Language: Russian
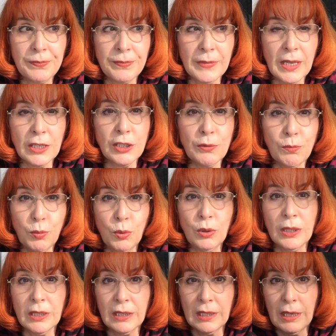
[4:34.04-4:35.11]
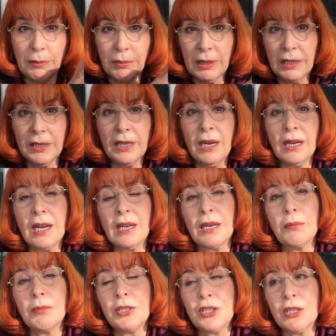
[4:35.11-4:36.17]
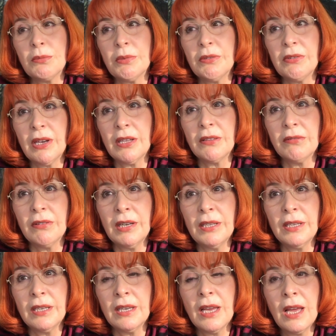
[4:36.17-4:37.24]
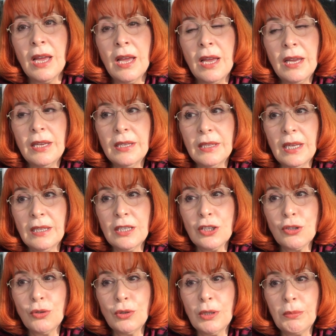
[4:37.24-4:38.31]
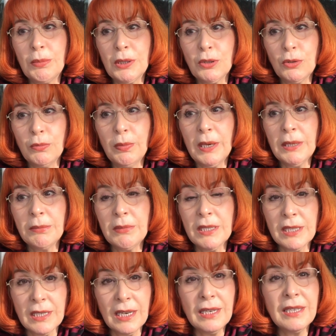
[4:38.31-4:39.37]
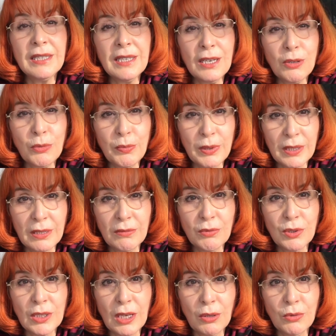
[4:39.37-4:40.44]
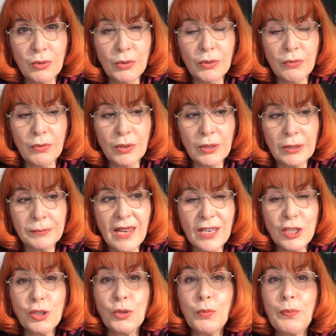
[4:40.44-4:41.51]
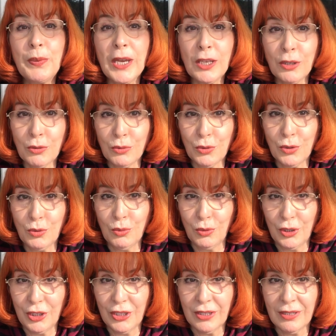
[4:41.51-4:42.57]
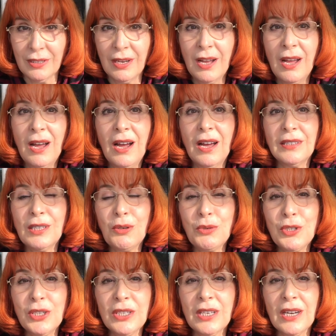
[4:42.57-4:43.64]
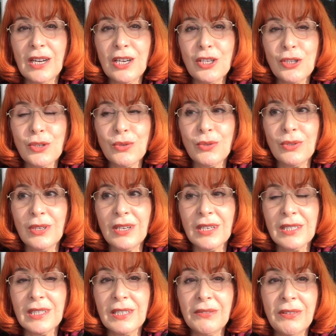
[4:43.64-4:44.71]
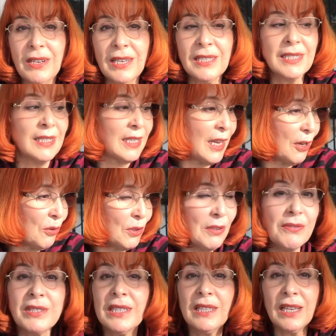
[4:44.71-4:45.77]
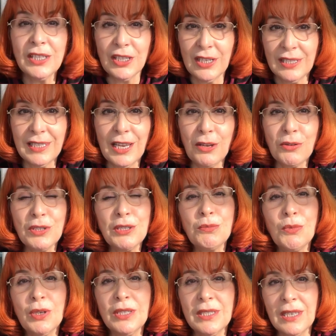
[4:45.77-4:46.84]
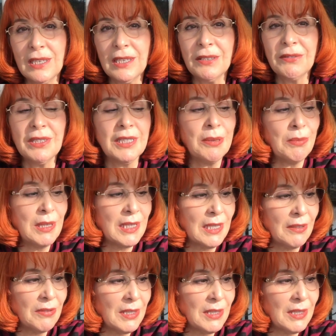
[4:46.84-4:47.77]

даже полок для белья, как обычно бывает в ванне, и надо что-то подкупать. Мы искали, и я купила вот такую вот ступеньку, стульчик. Она очень хорошо раскрывается, я ее не взяла, сейчас я ее сниму отдельно в это место